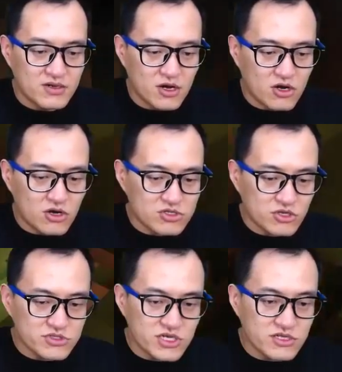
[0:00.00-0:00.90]
好好，道
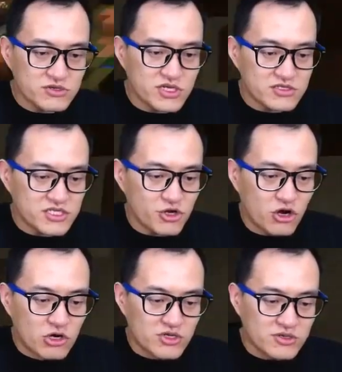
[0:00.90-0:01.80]
具箱，道具箱，这
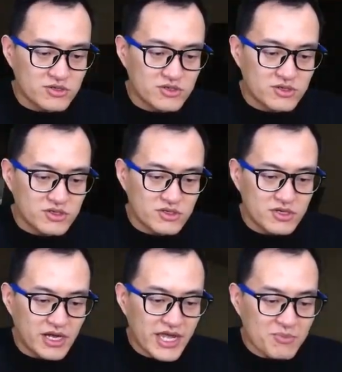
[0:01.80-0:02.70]
有。
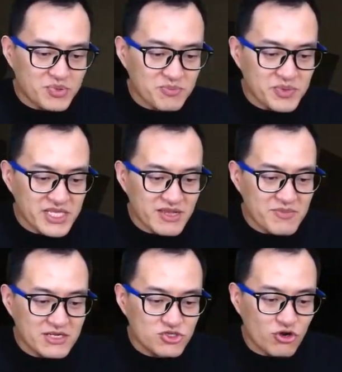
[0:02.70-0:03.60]
哎呀，不是必定
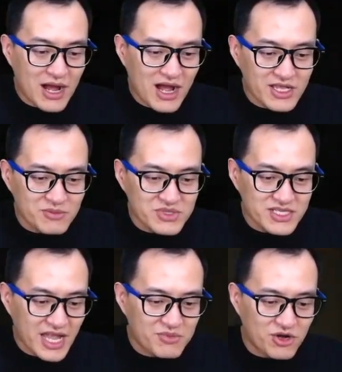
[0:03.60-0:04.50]
命中吗？也不能
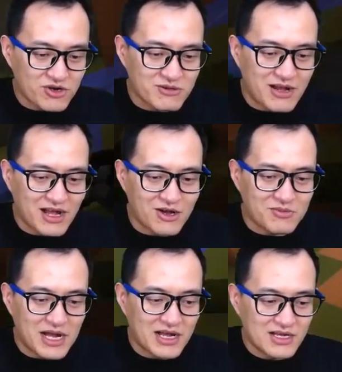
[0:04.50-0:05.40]
太飘是吧？好
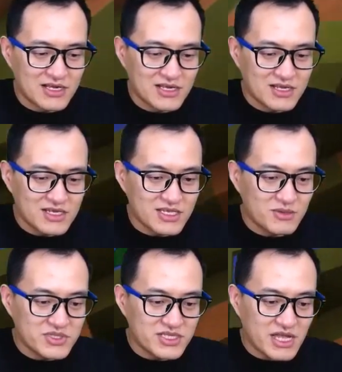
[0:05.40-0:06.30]
吧，也
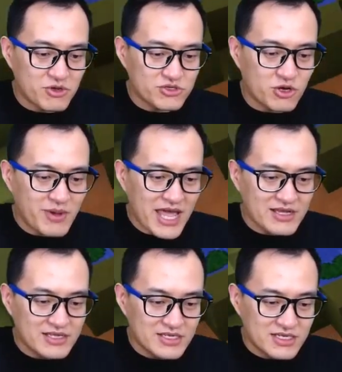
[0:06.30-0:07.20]
不能太飘。小
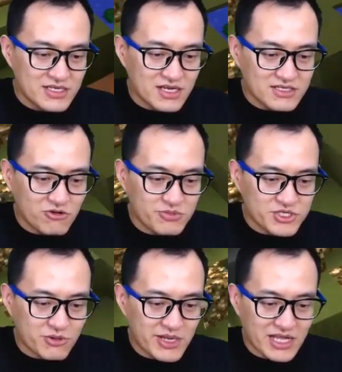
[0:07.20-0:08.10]
白，刚才我被
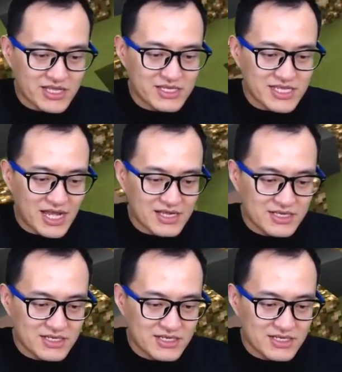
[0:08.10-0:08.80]
小白打得很惨，